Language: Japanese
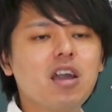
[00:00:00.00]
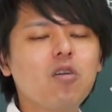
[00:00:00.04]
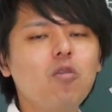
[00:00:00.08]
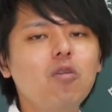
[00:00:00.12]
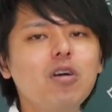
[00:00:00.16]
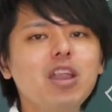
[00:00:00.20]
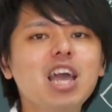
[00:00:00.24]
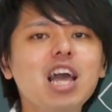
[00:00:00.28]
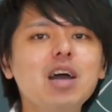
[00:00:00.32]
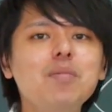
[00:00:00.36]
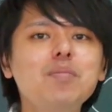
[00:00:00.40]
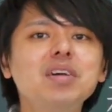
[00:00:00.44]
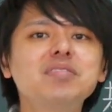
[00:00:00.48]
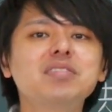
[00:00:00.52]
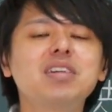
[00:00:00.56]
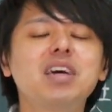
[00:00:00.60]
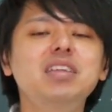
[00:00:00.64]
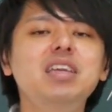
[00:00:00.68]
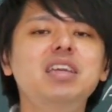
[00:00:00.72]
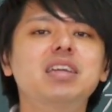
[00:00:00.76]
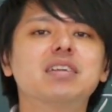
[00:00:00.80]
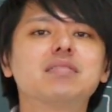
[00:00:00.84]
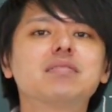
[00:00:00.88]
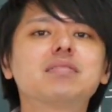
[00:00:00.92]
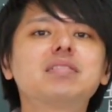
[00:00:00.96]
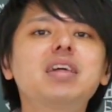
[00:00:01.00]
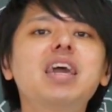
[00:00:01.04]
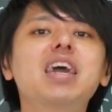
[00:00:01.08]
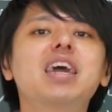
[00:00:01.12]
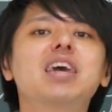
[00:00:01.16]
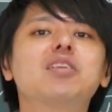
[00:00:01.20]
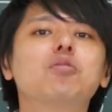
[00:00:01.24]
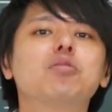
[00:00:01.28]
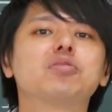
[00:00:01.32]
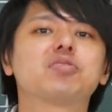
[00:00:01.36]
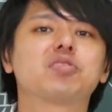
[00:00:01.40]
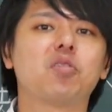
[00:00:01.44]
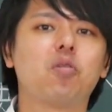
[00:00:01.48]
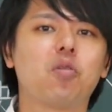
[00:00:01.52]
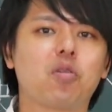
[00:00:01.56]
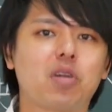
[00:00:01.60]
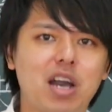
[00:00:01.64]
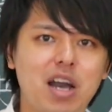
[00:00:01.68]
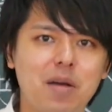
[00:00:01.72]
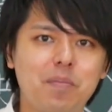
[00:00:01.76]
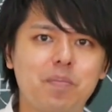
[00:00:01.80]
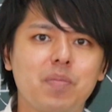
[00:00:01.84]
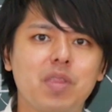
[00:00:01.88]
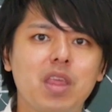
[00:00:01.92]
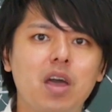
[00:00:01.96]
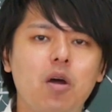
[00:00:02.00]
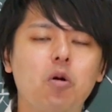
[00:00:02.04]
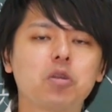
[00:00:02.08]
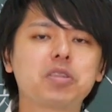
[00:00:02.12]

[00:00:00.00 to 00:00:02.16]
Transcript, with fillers: これがまさに正の相関。